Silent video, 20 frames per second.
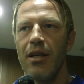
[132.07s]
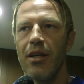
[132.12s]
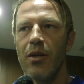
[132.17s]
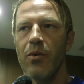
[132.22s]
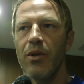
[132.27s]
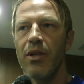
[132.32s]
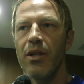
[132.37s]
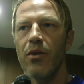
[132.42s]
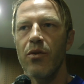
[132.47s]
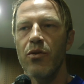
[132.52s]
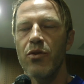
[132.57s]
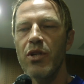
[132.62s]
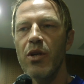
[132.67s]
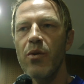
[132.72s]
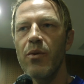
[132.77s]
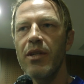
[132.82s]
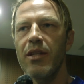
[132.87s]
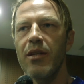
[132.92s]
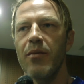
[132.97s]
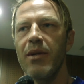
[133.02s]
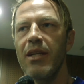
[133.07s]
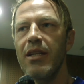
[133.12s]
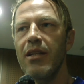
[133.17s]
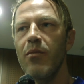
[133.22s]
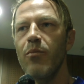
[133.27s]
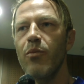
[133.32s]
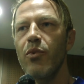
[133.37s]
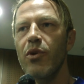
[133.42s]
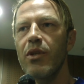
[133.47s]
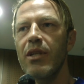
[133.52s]
Quindi conseguentemente è
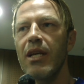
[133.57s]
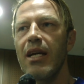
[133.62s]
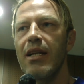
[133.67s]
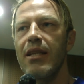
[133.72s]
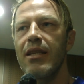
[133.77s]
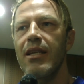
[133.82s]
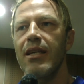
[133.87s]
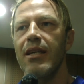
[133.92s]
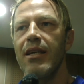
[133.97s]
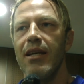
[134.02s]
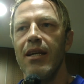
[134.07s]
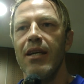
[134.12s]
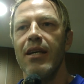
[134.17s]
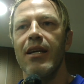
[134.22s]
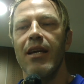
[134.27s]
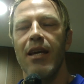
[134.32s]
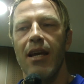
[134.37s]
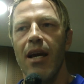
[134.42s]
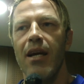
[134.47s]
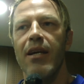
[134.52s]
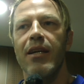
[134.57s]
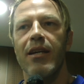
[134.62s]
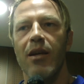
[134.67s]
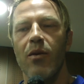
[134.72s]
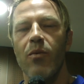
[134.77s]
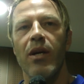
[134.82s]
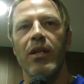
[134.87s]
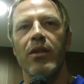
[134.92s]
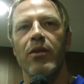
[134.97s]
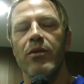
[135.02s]
importante che anche
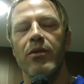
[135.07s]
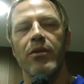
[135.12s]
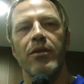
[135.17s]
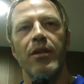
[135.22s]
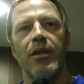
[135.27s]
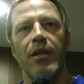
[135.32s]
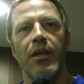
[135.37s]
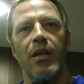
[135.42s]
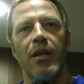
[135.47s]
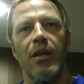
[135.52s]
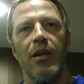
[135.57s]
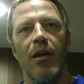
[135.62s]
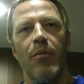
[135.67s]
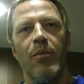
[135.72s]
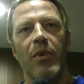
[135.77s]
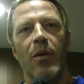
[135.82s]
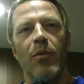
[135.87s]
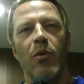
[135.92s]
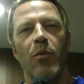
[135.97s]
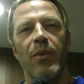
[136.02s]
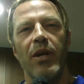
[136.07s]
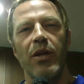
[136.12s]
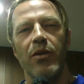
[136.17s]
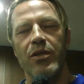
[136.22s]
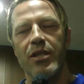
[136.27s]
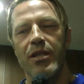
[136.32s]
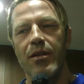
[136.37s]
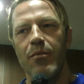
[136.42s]
quando abbiamo meno,